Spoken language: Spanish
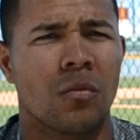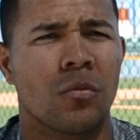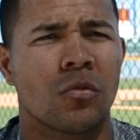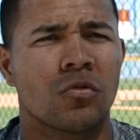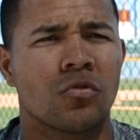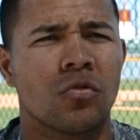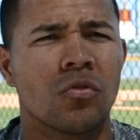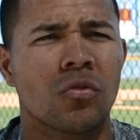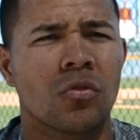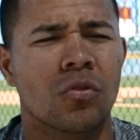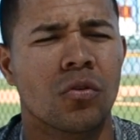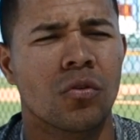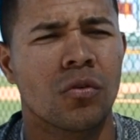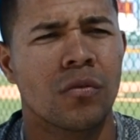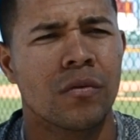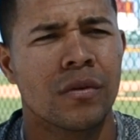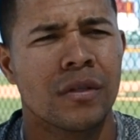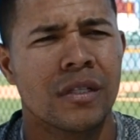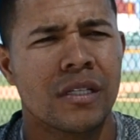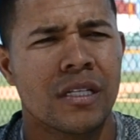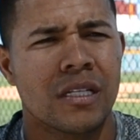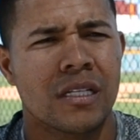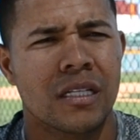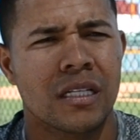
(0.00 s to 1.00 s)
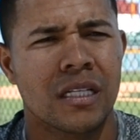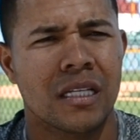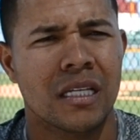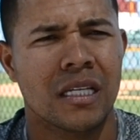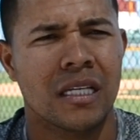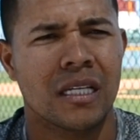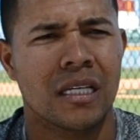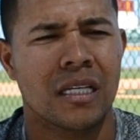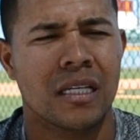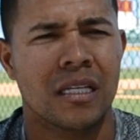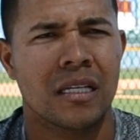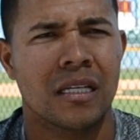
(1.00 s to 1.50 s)
como zurdo.
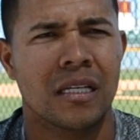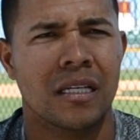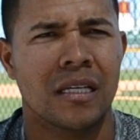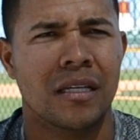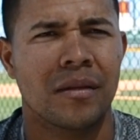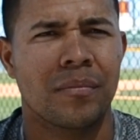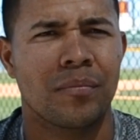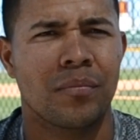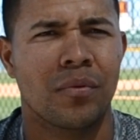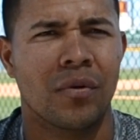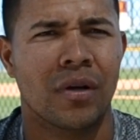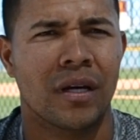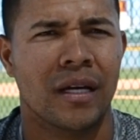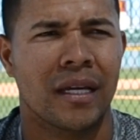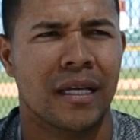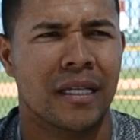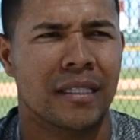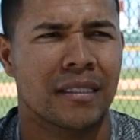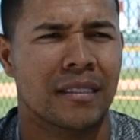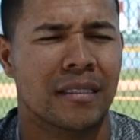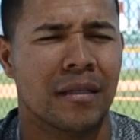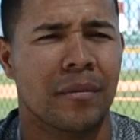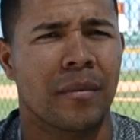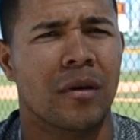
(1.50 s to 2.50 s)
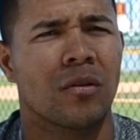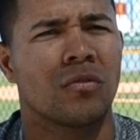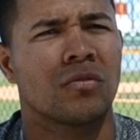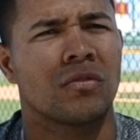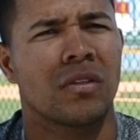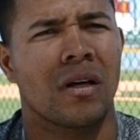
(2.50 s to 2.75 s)
Y, pues eh, me